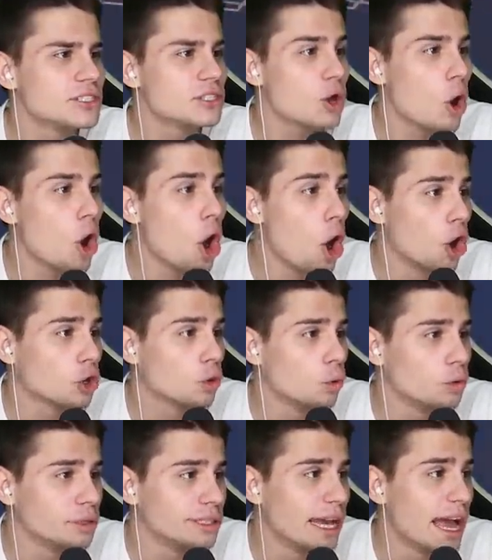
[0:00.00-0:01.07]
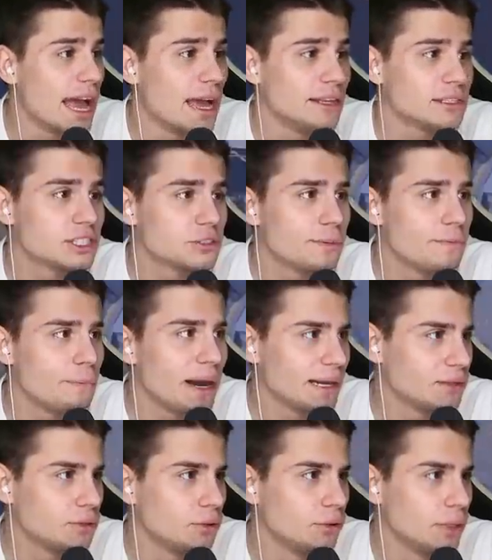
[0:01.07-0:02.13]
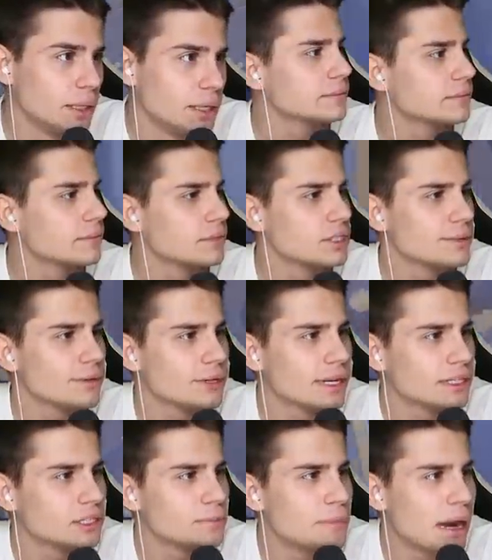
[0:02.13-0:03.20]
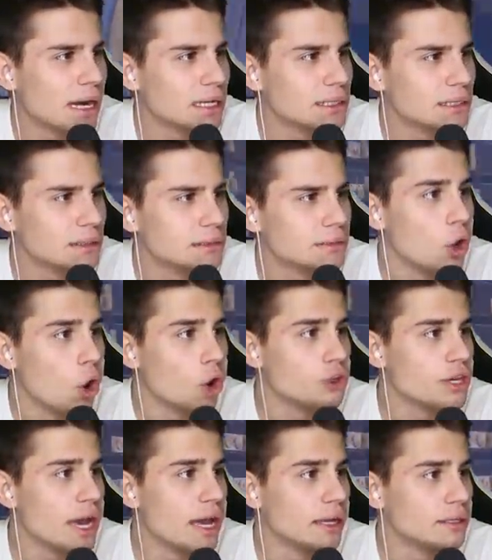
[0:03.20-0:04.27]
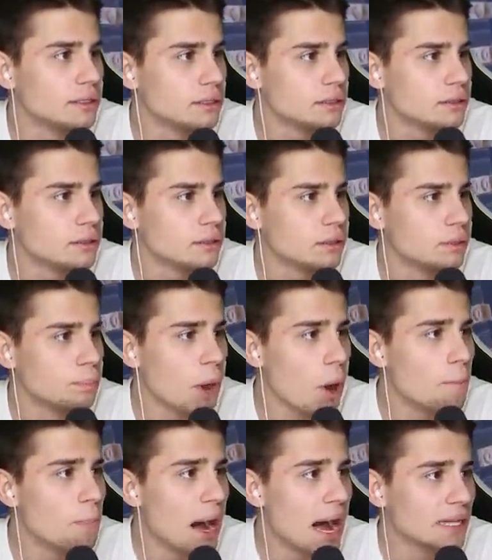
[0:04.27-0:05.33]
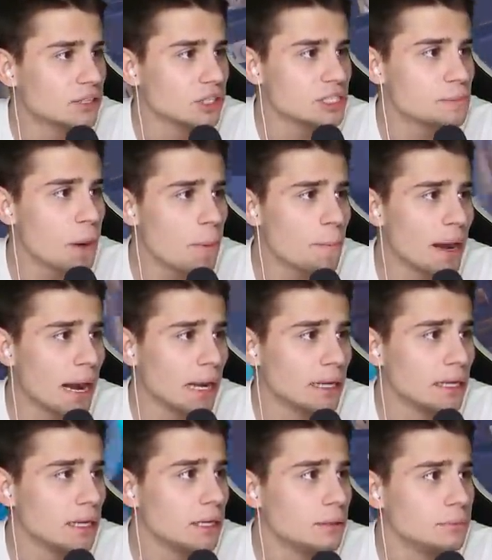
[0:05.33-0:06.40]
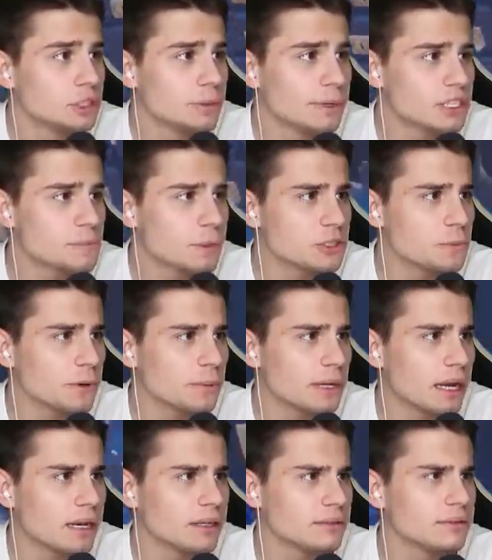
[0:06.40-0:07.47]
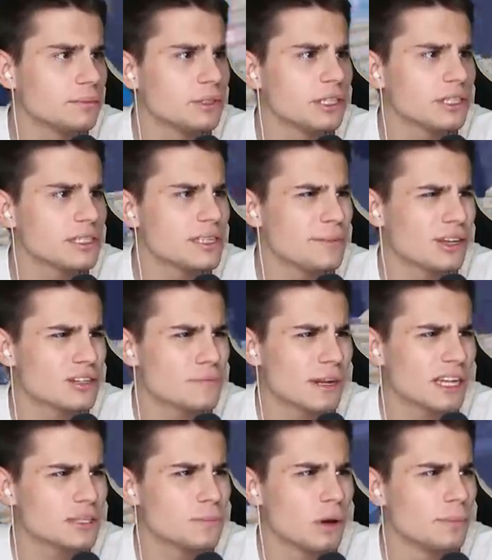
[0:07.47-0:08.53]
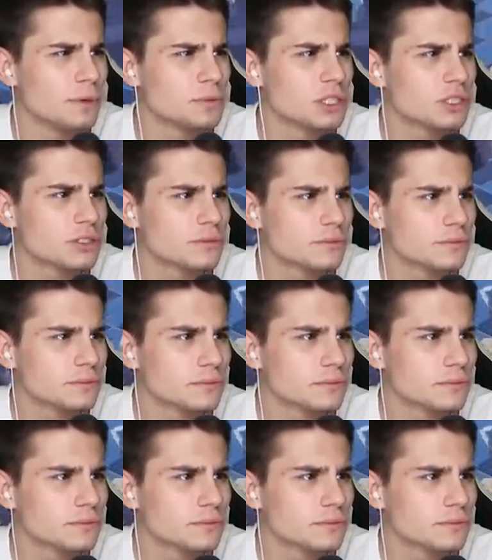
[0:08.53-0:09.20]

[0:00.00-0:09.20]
Z... O, kurde! Jesteśmy w banku. Będziemy okradać bank. O nie! Bomba! To jest bomba! Musimy rozbrać bomb... Ale my nie chcemy rozbrać bomby, przecież...